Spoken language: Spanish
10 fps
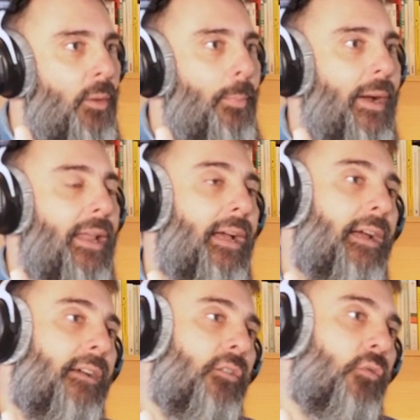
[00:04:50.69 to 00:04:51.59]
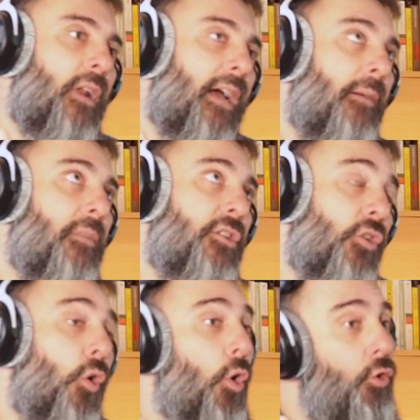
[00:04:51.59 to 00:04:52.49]
para una
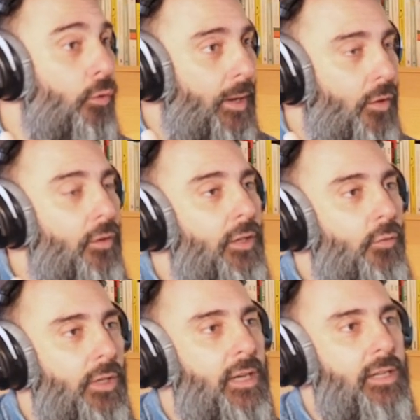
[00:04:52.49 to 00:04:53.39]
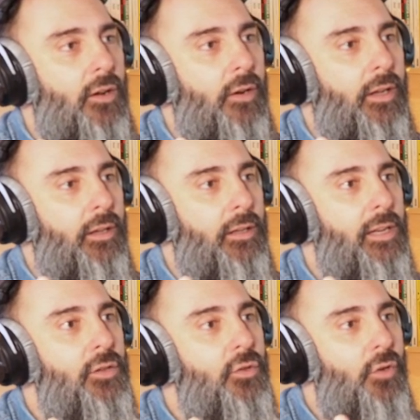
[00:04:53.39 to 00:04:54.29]
misión o otro valor que tú tienes ahora.
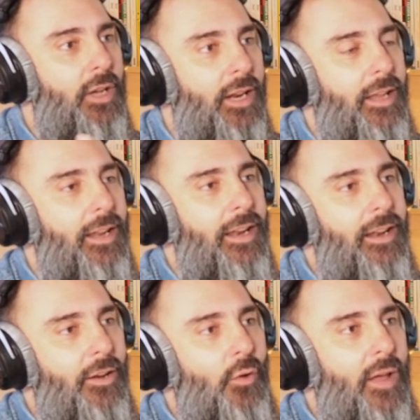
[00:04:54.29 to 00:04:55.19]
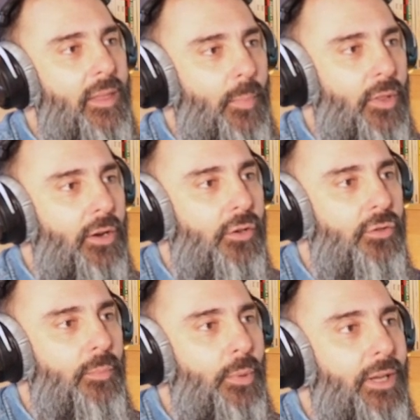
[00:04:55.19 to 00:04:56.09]
Y eso es lo que lo hace
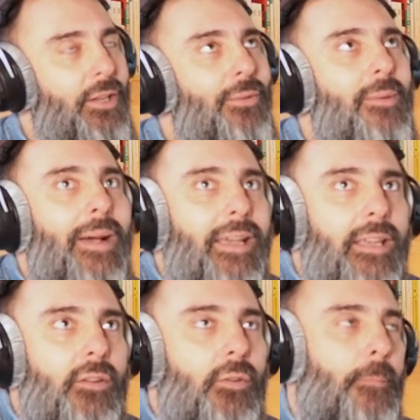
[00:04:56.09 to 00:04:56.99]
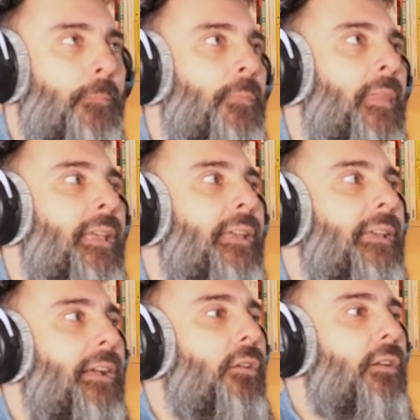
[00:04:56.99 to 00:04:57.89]
poderoso, porque yo me imagino
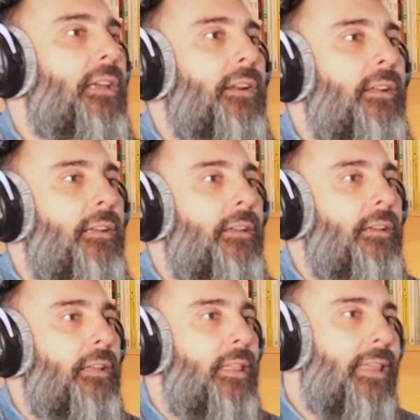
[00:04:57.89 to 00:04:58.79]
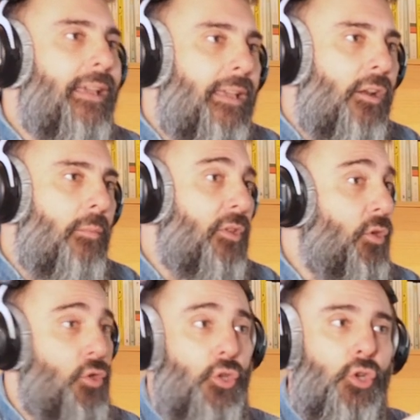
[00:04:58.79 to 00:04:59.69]
que correr 100
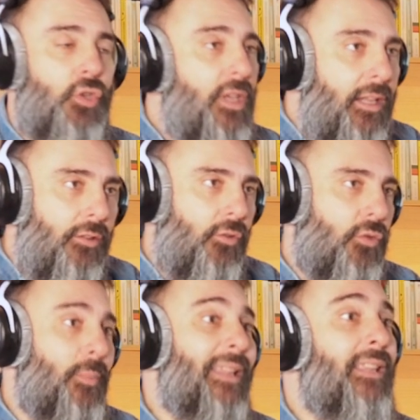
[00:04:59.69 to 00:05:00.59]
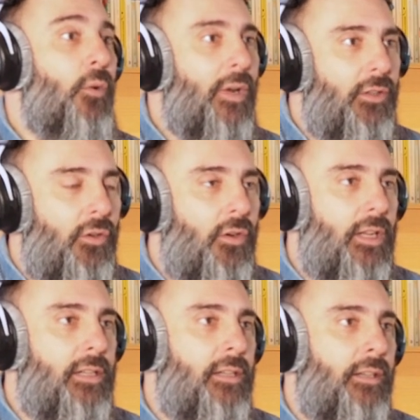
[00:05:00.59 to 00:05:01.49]
kilómetros, 200, 24
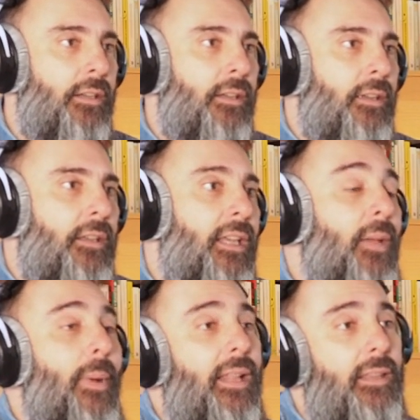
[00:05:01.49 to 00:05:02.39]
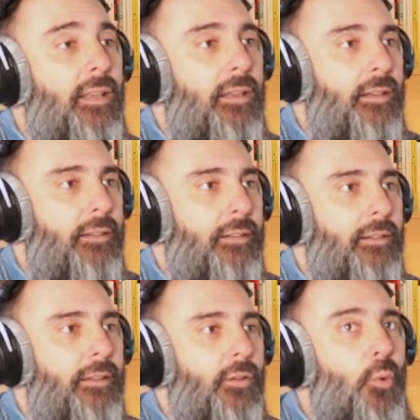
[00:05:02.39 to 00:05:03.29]
horas, y que para ti
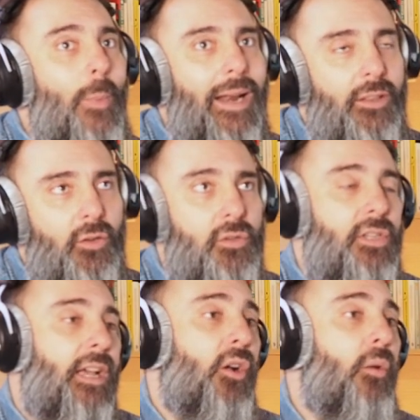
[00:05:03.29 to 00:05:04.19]
un maratón sea